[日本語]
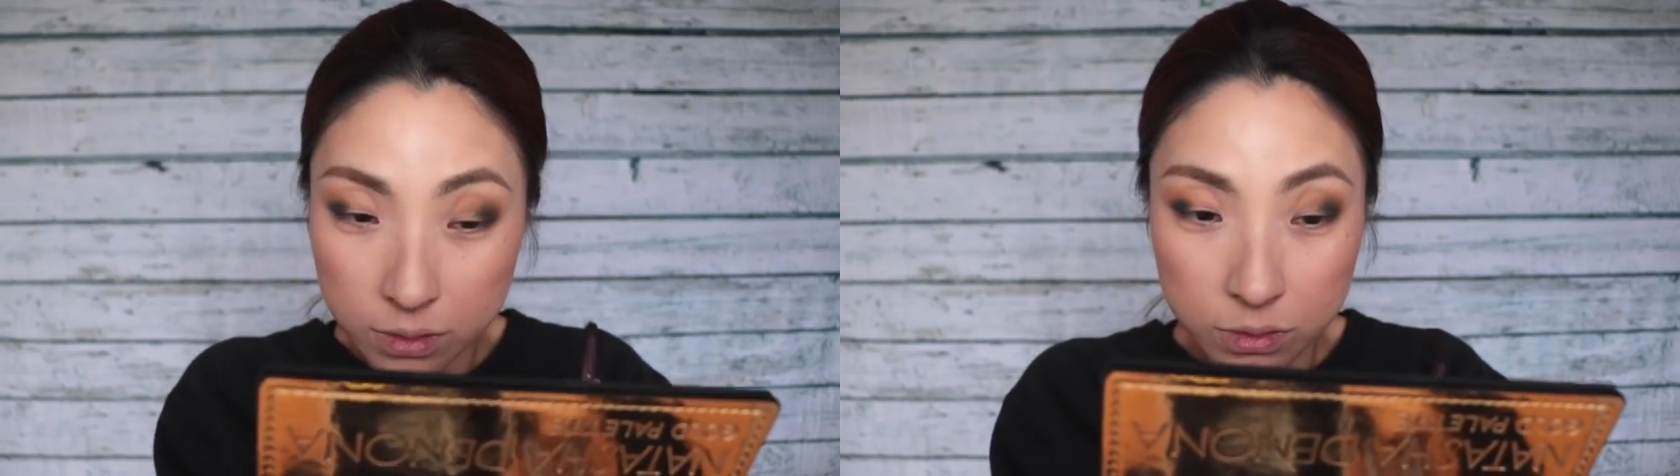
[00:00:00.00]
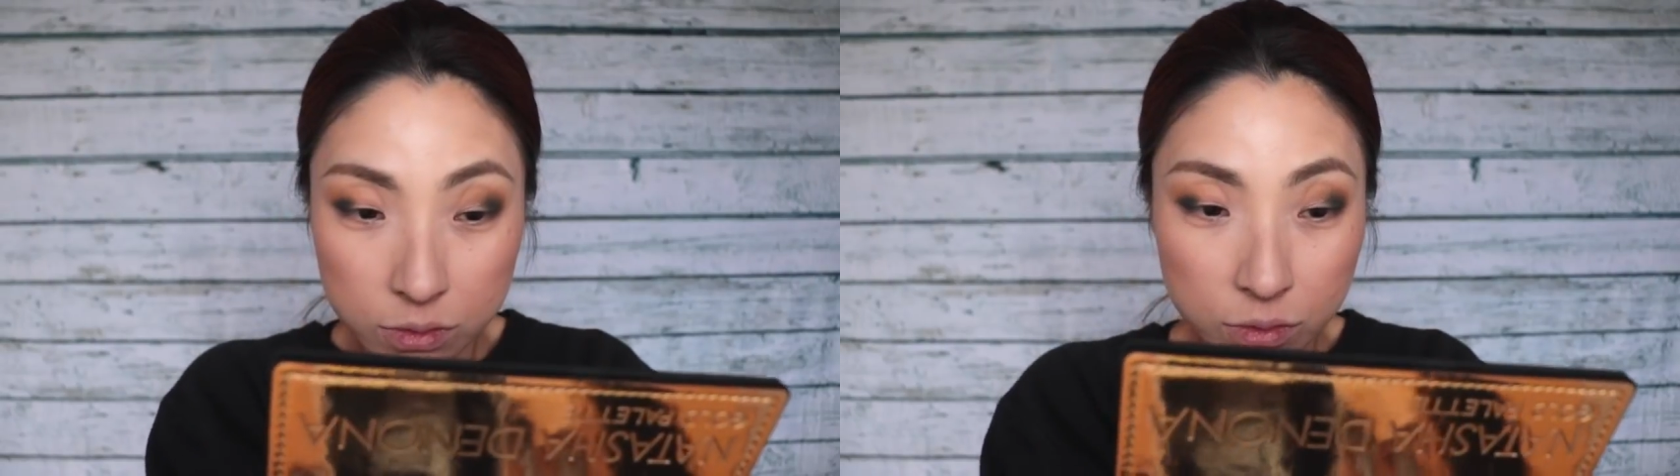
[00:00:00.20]

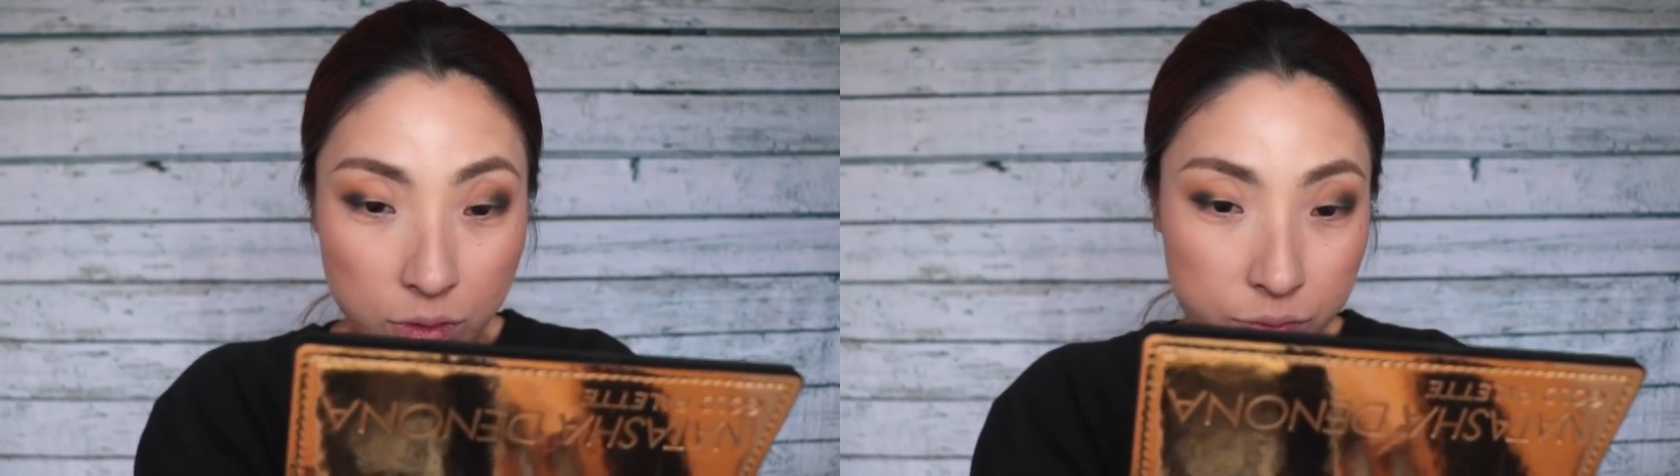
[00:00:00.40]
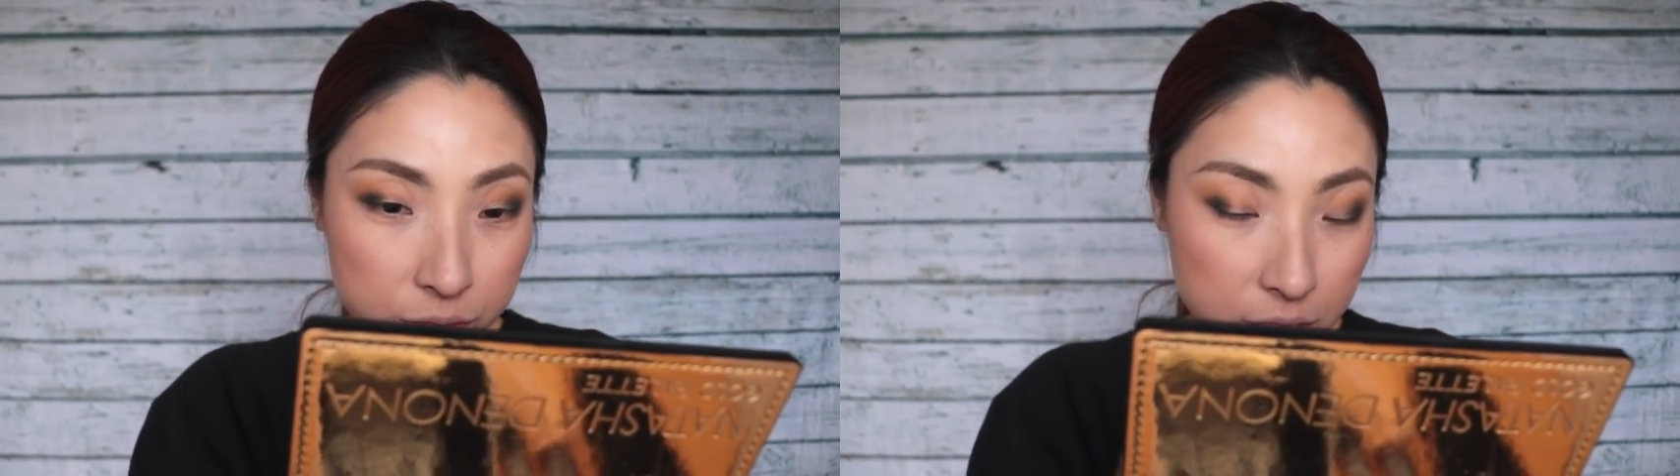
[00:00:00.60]
すご
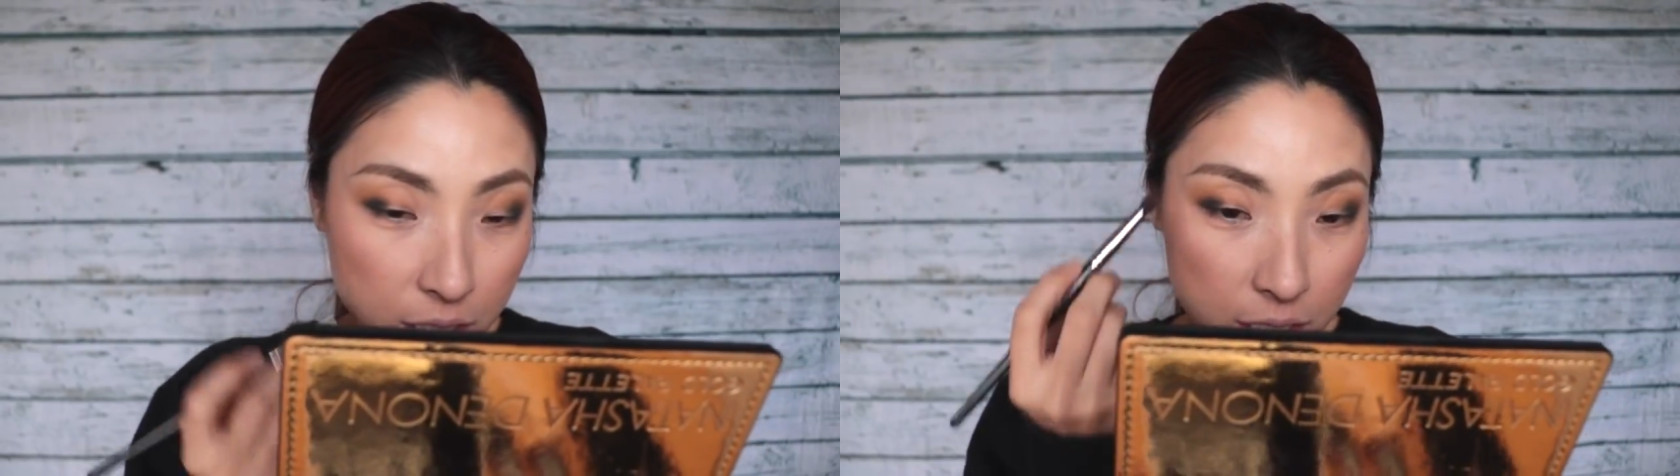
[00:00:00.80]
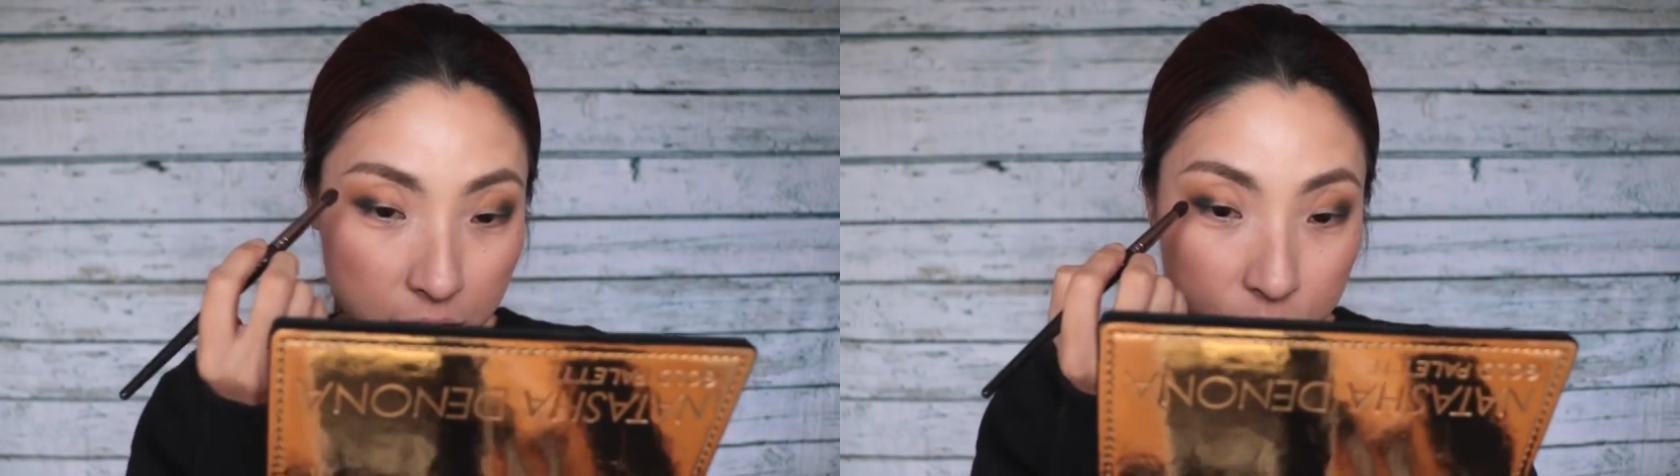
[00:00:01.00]
い不思
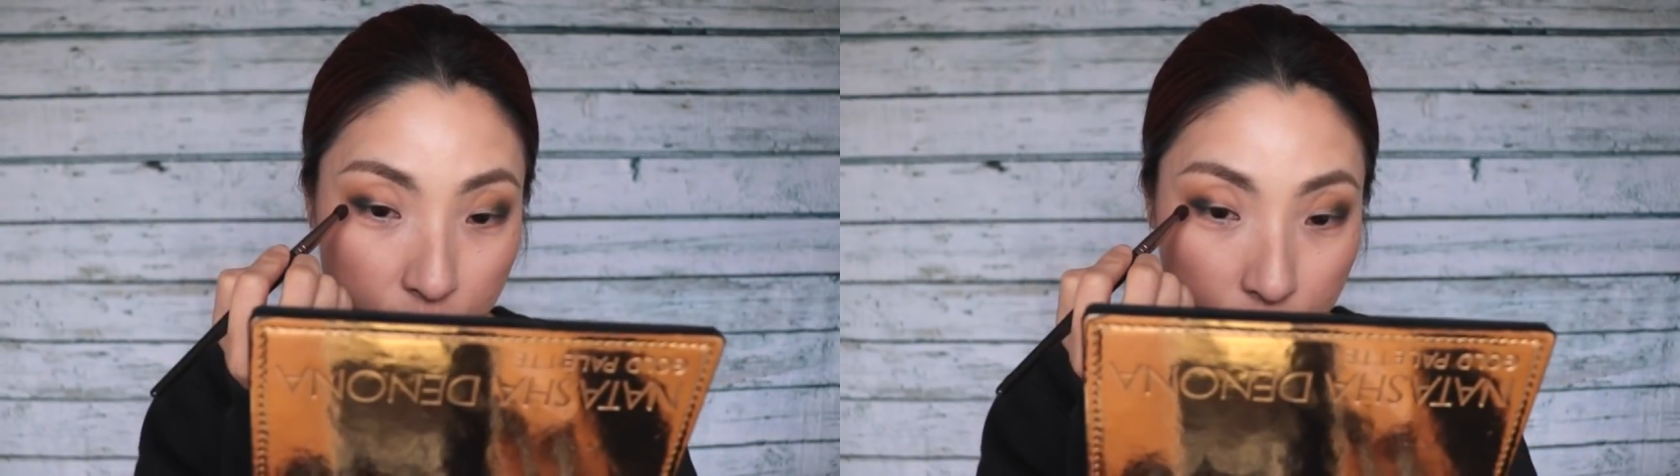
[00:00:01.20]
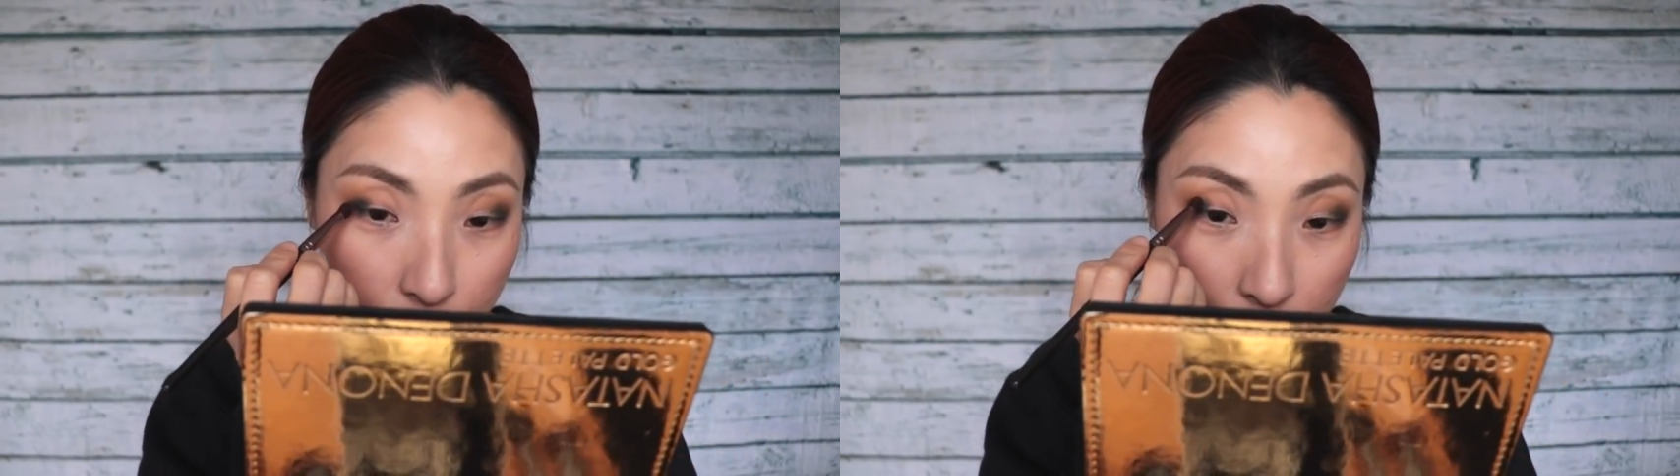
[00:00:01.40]
議な
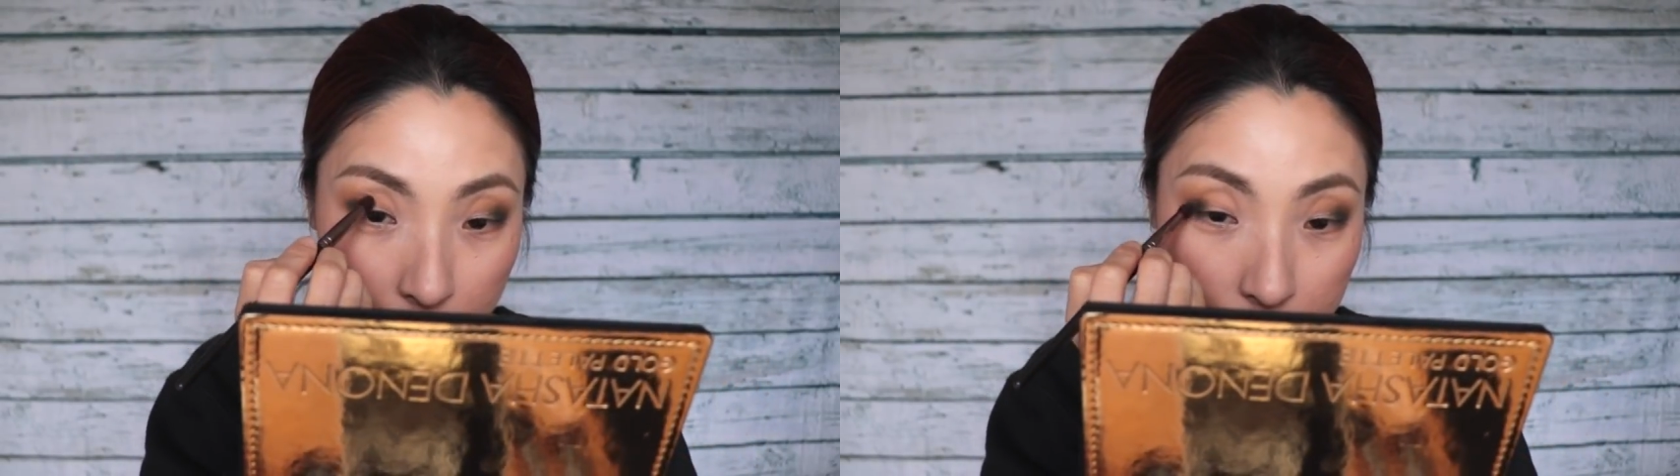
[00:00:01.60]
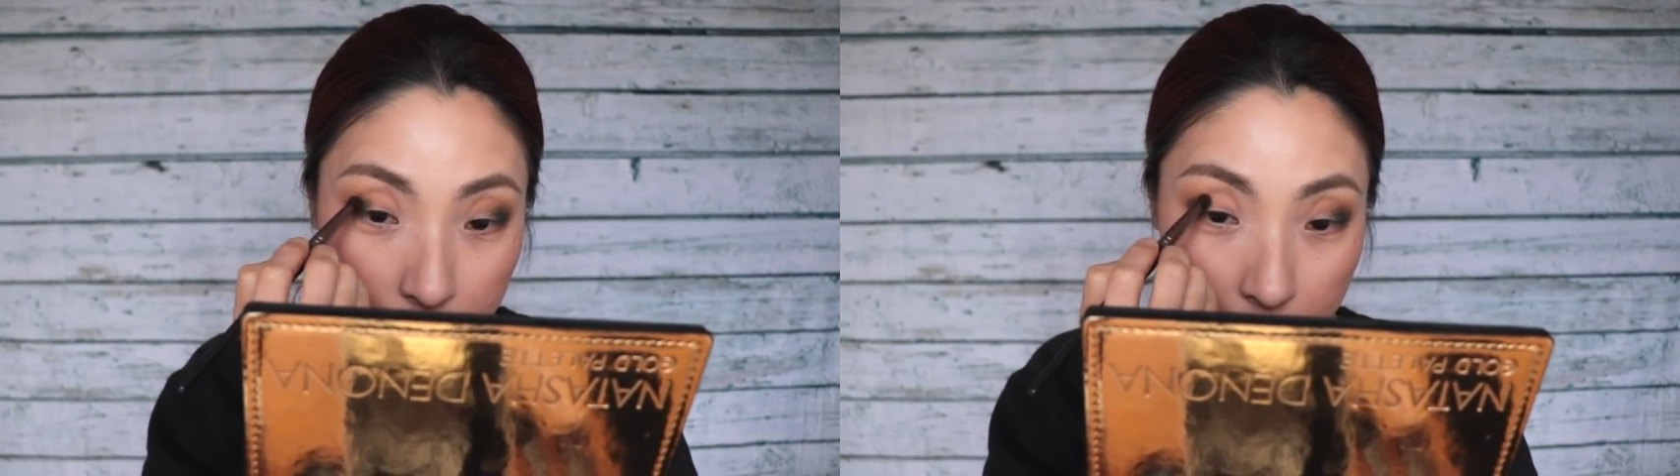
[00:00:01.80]
状況
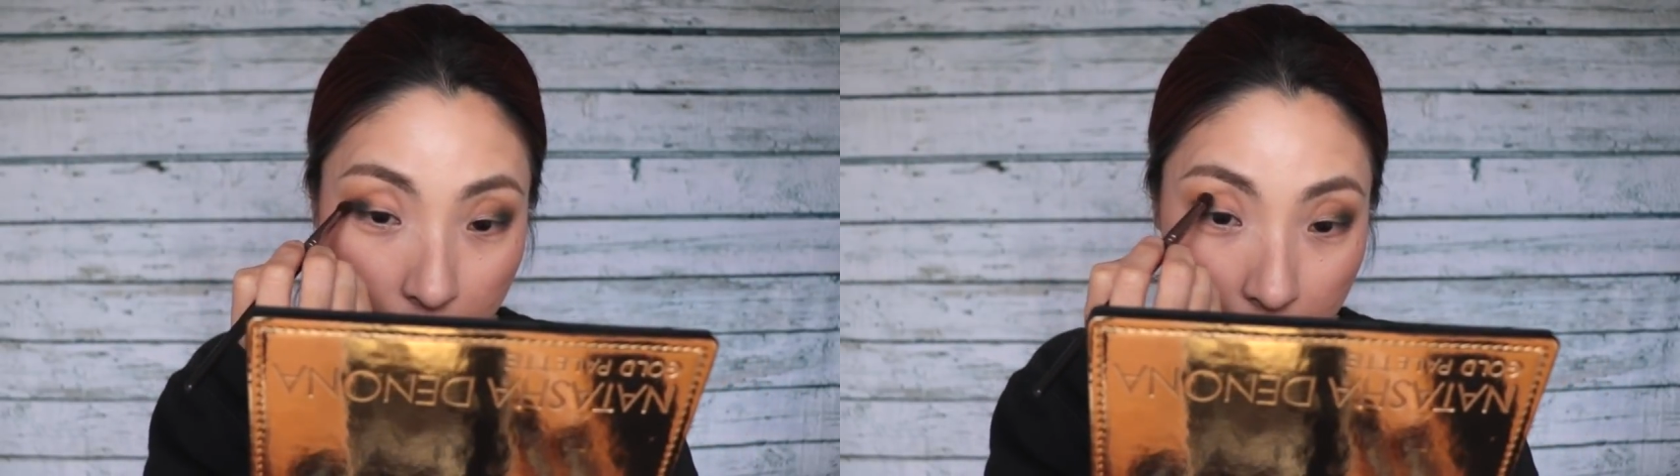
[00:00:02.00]
ですよね。